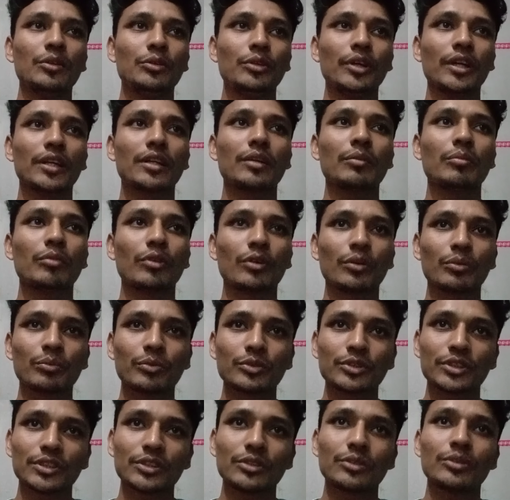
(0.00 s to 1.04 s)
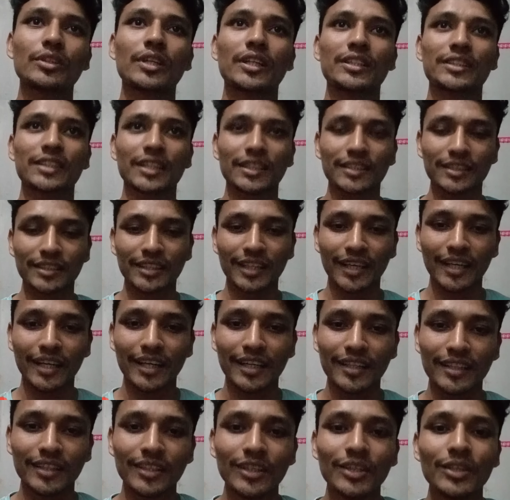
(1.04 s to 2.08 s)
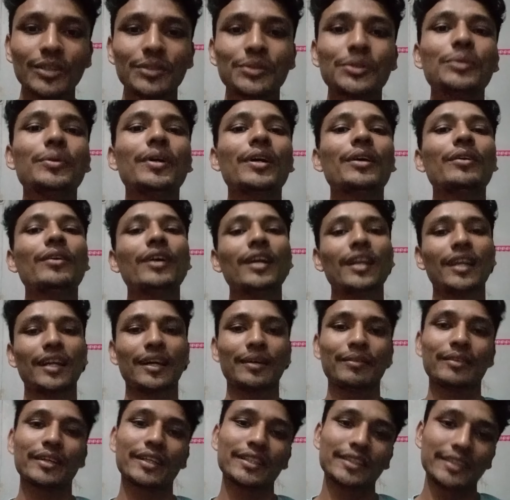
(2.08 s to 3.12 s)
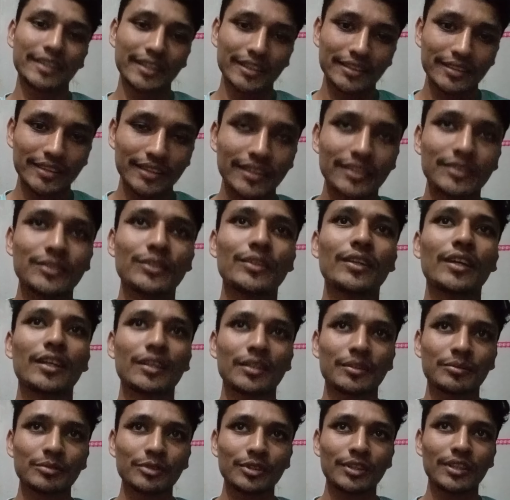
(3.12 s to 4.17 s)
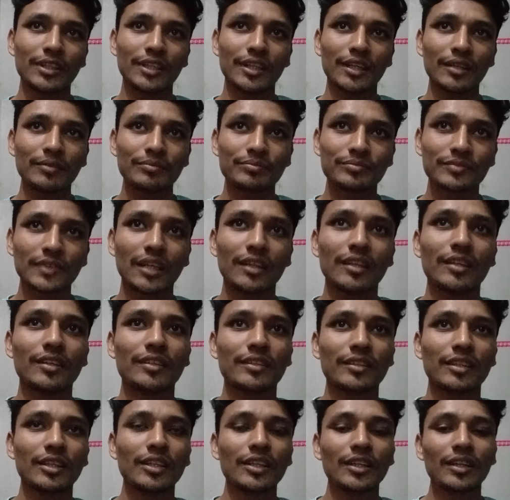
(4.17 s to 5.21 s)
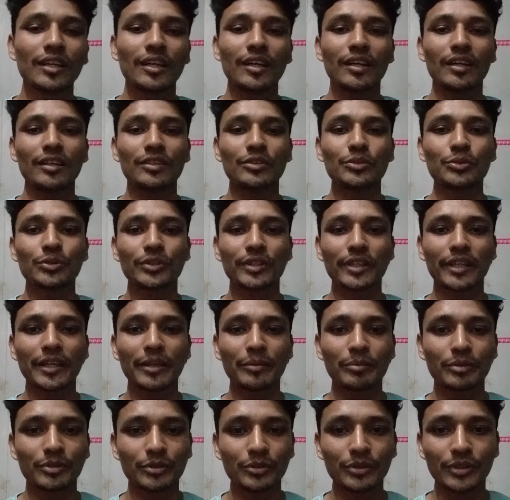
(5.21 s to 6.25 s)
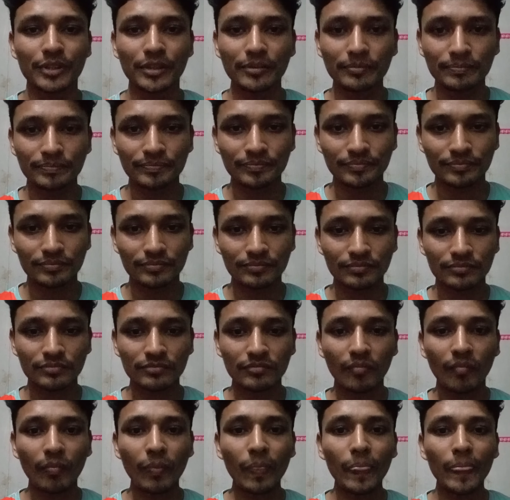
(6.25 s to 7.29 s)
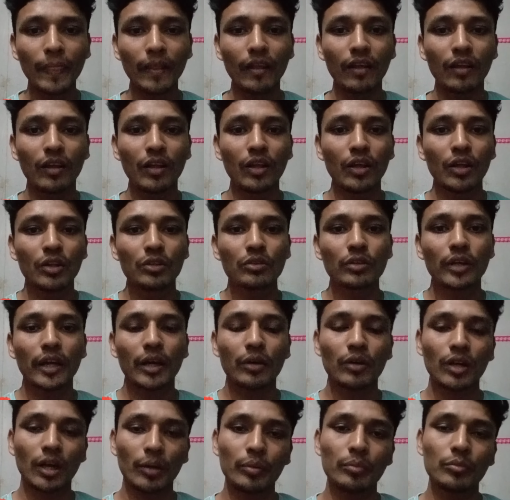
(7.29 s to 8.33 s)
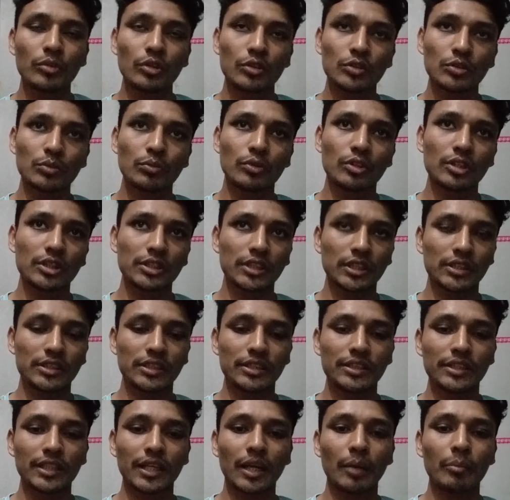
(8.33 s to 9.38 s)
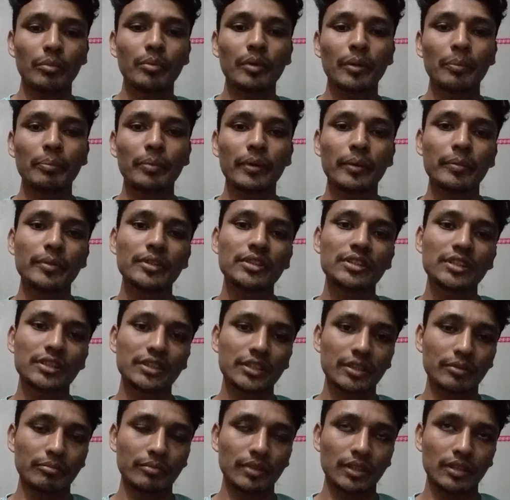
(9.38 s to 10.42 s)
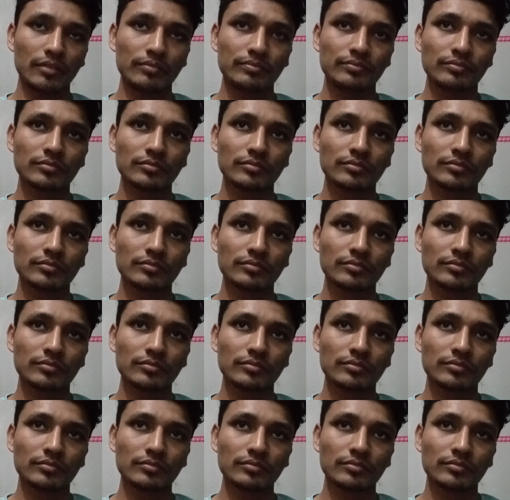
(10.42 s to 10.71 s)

দুই একটা বড় প্রজেক্টও তার সাথে থাকার সৌভাগ্য আল্লাহ আমাকে দিয়েছে এই জন্য আলহামদুলিল্লাহ আল্লাহর শুক্রিয়া জ্ঞাপন করি তো এখন আমি মূলত বলতে চাচ্ছি যে রাব্বিবের পেমেন্ট সিস্টেমটা